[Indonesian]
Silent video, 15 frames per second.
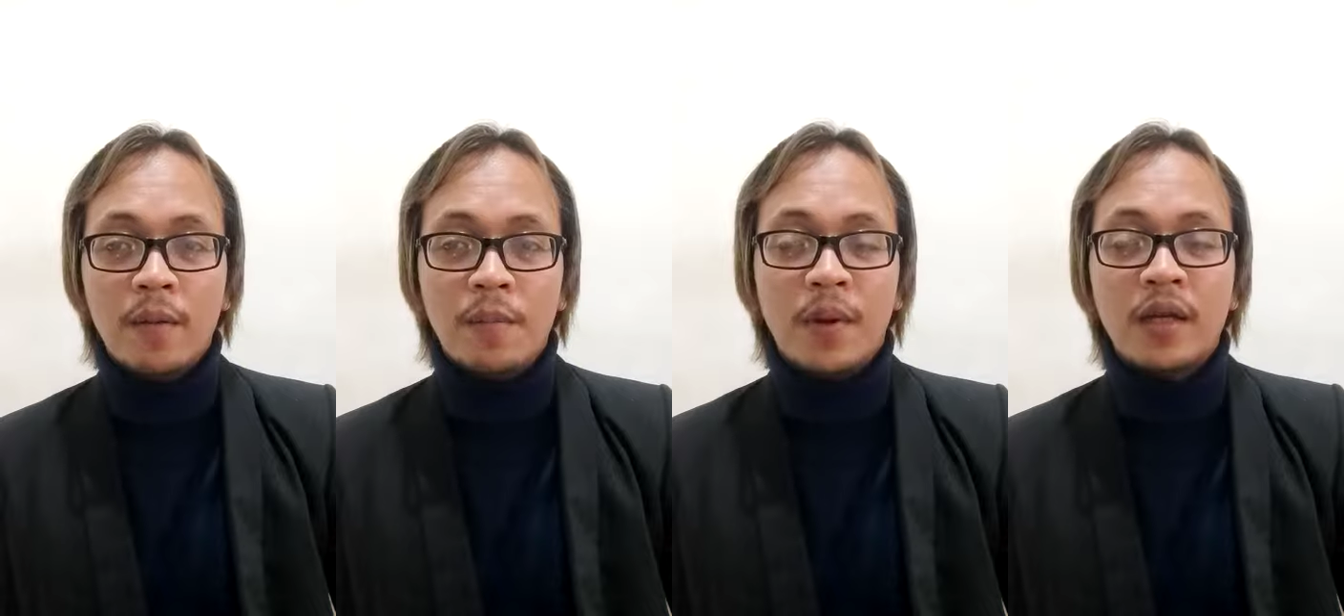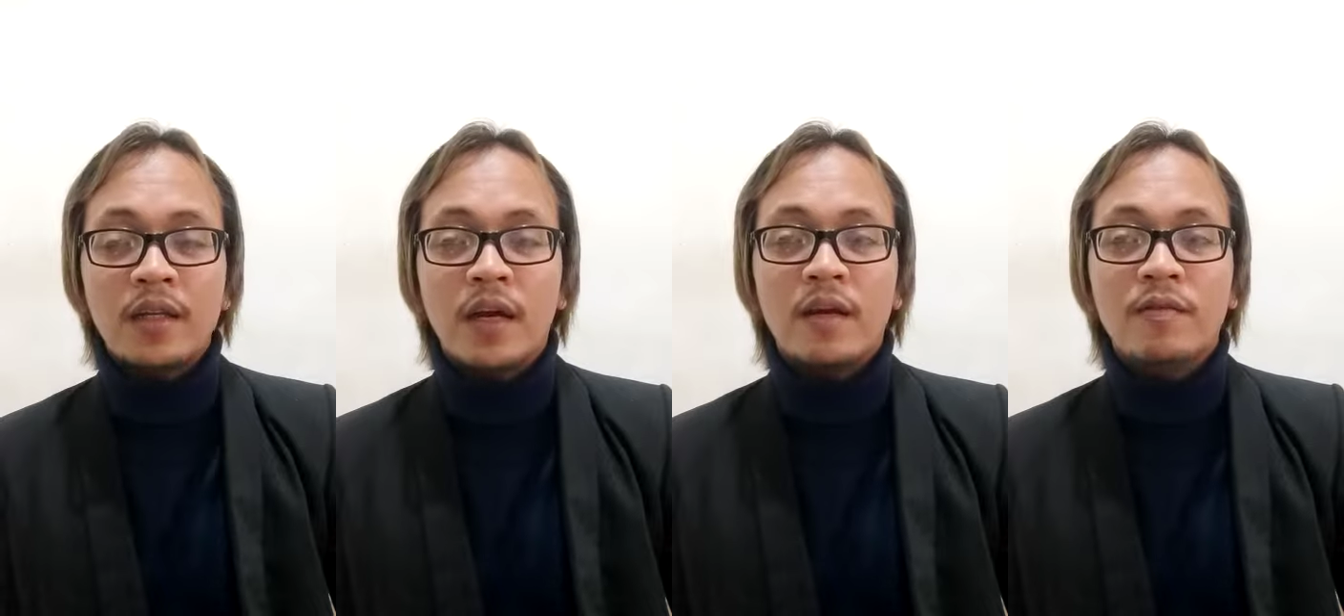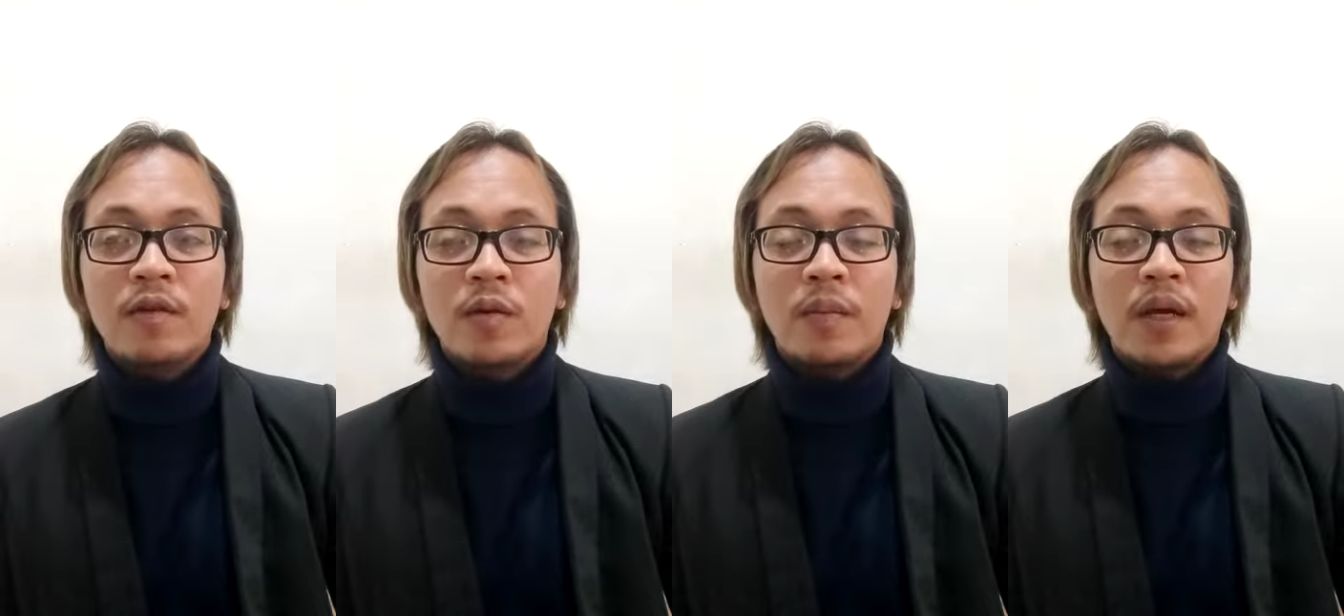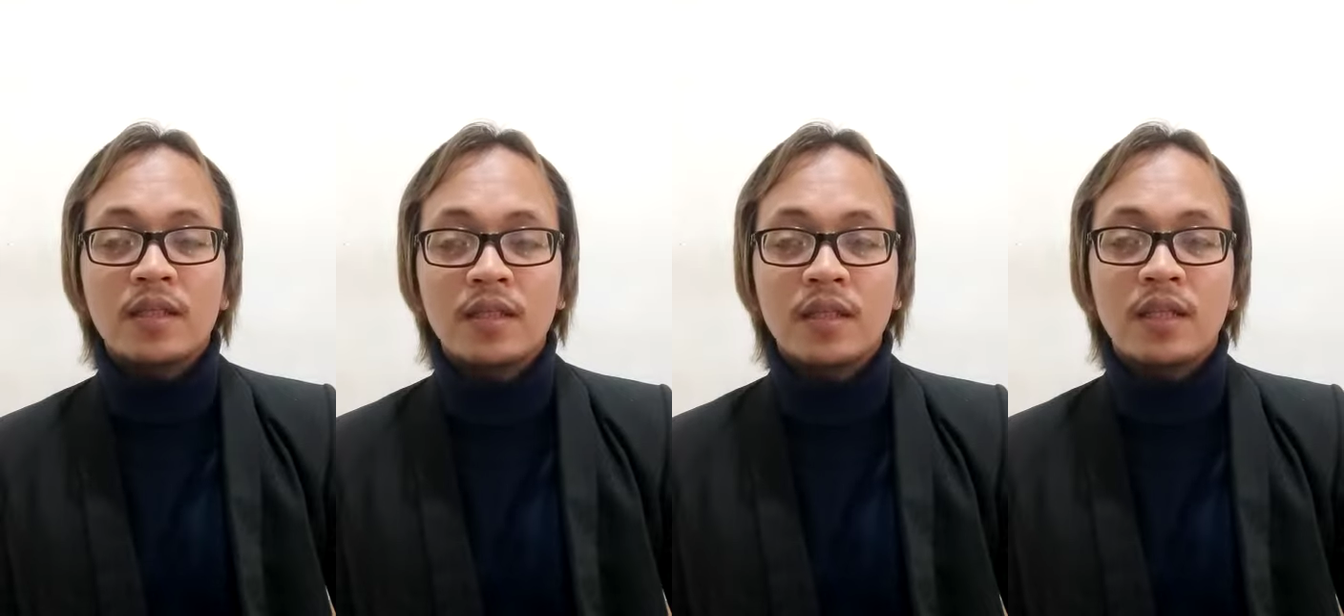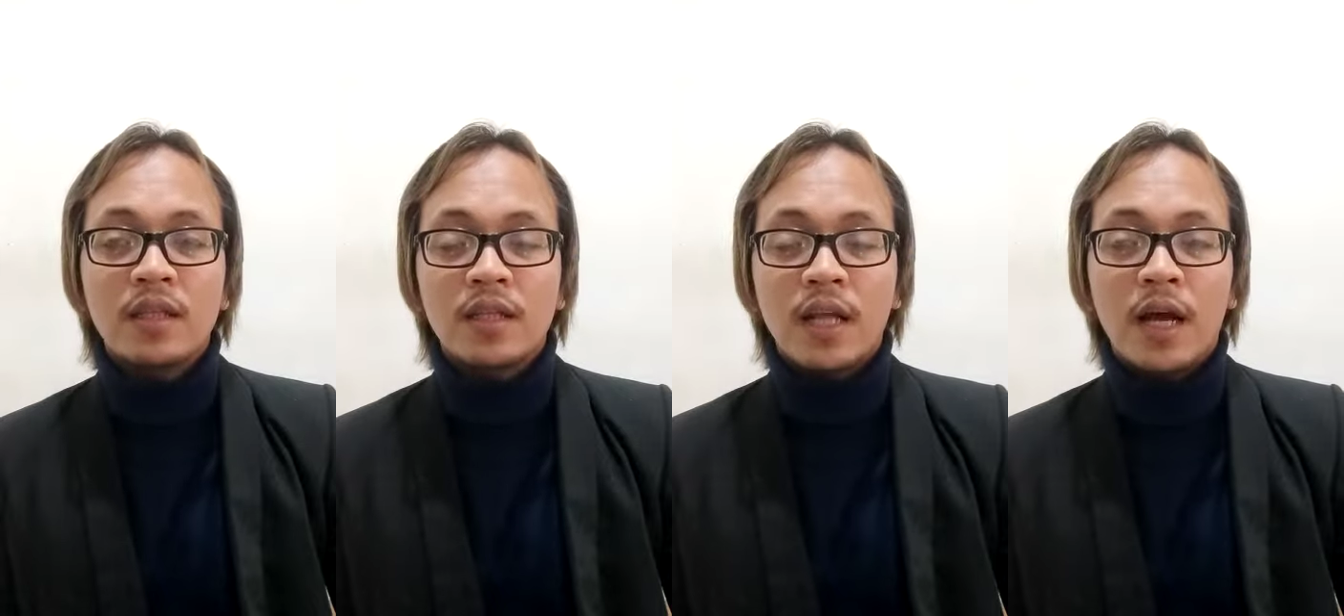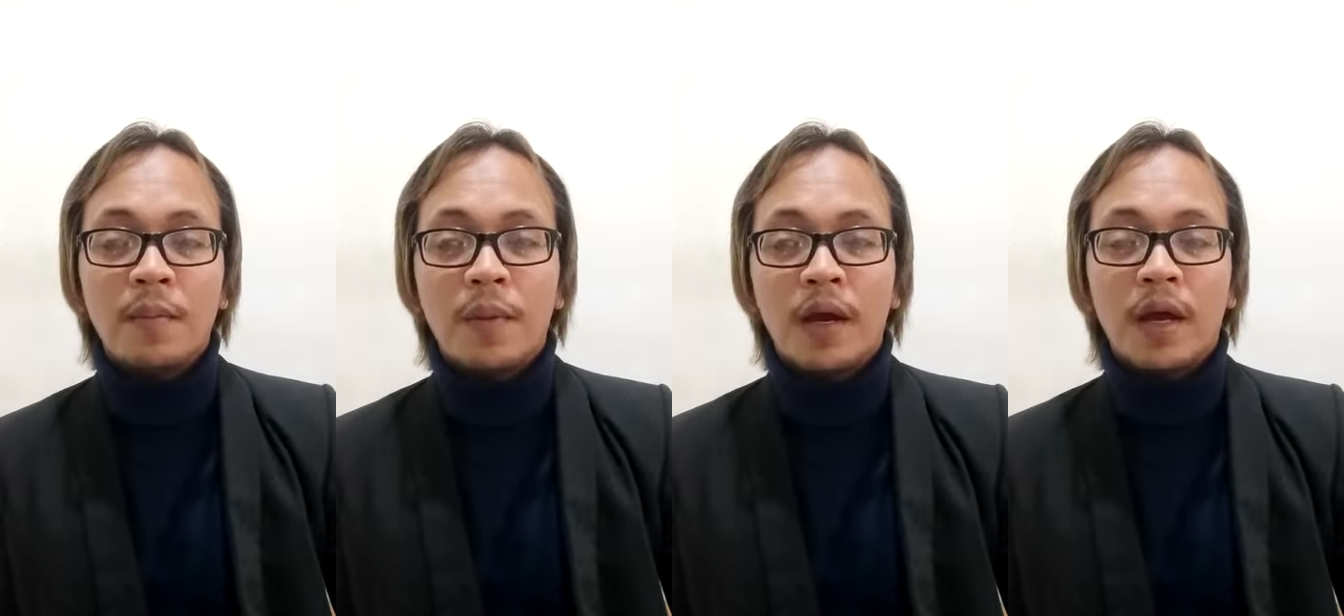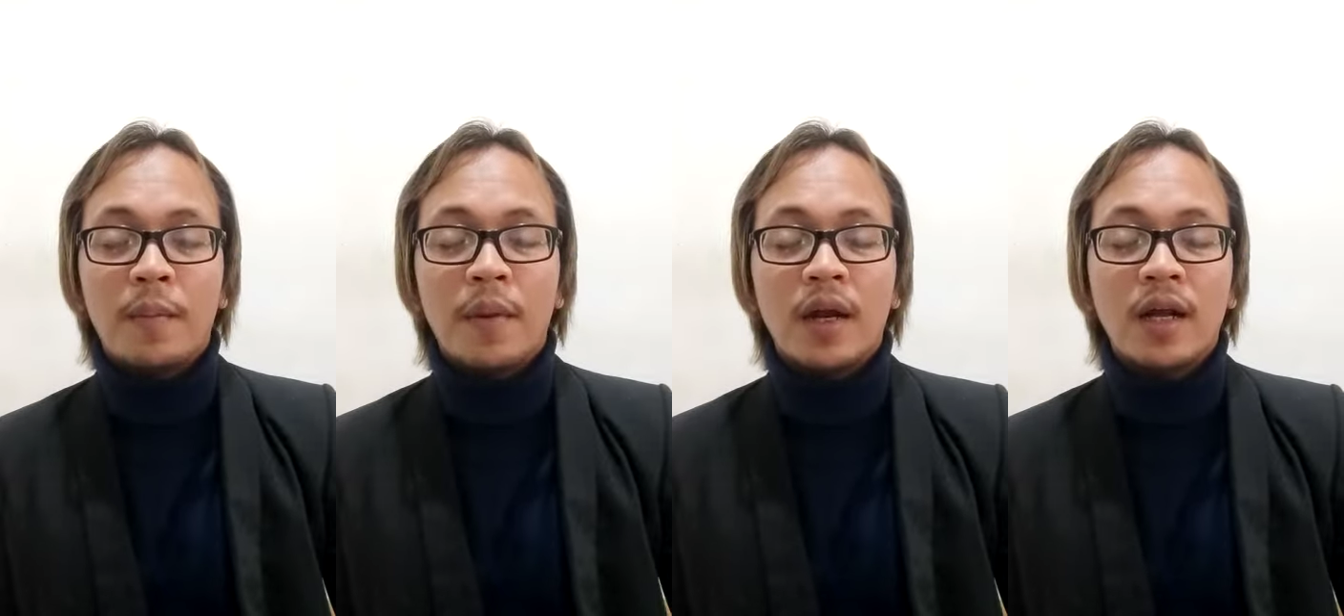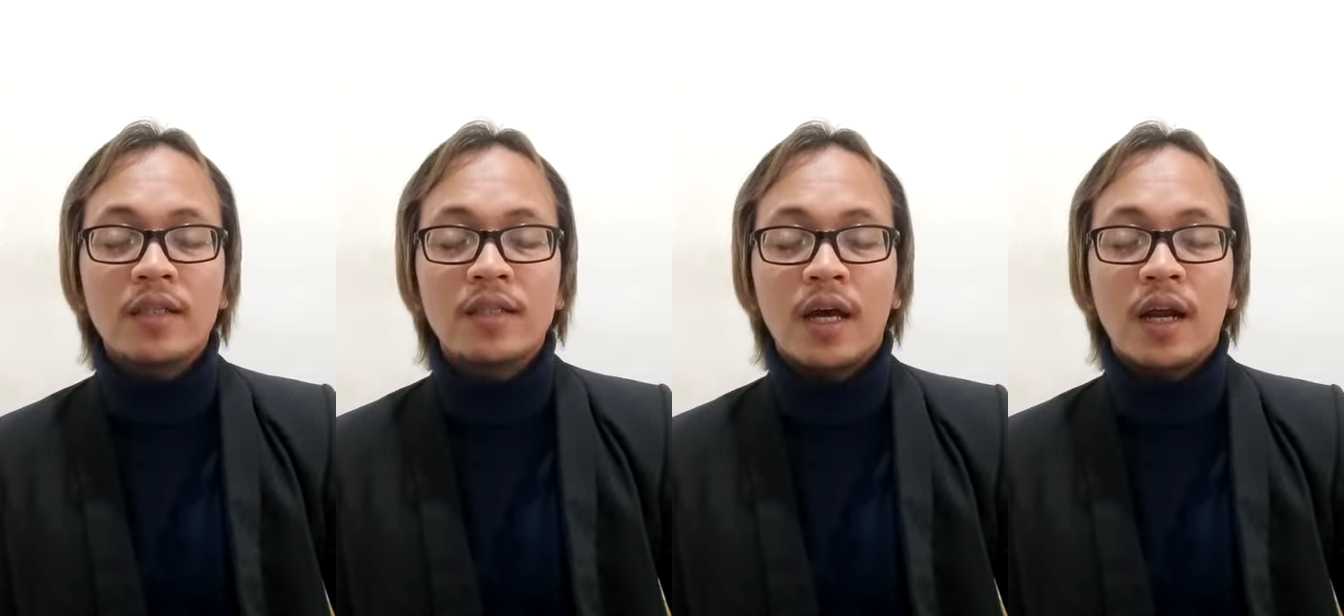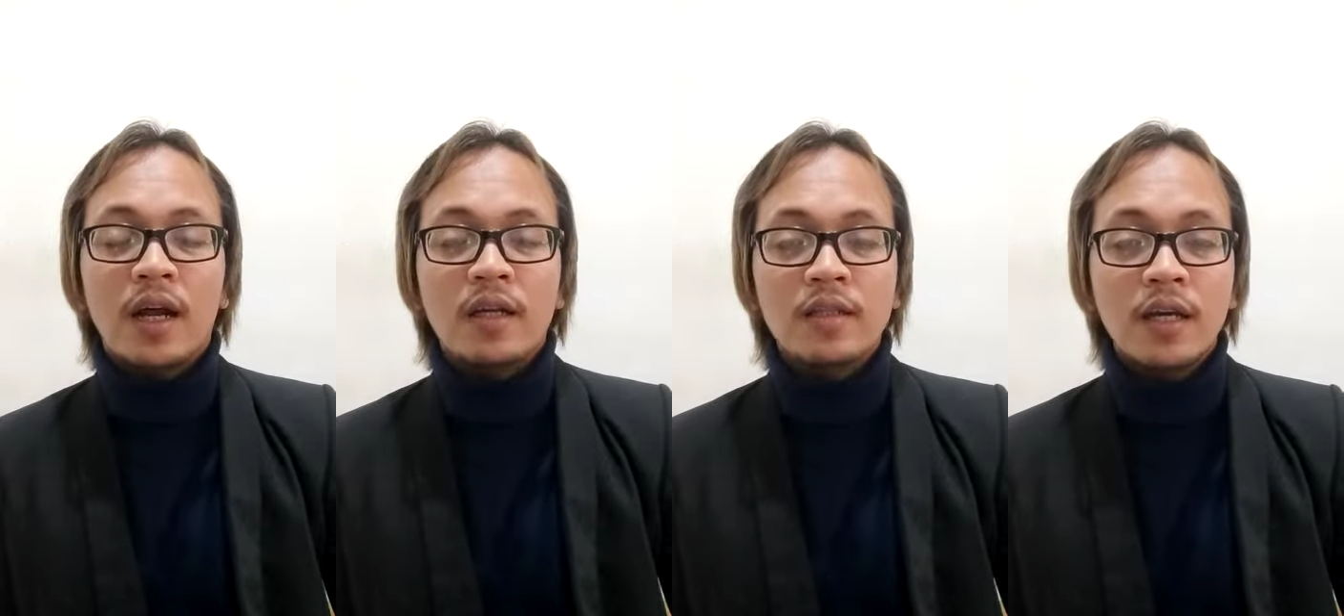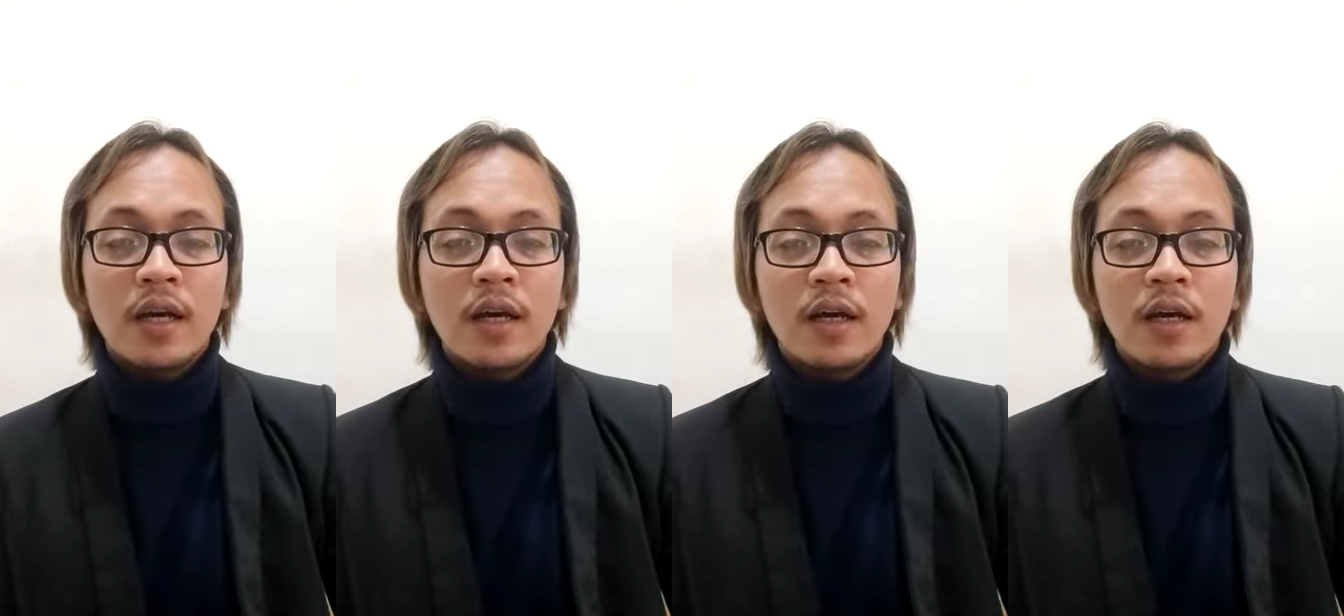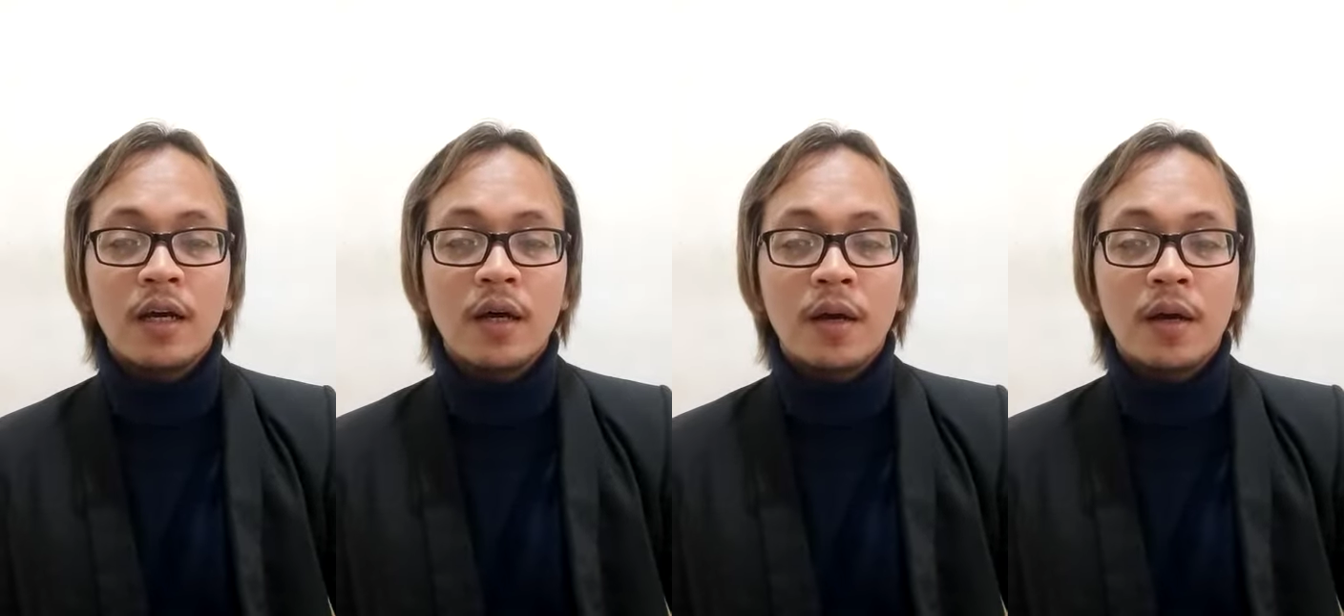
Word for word: banyak informasi tentang bagaimana caranya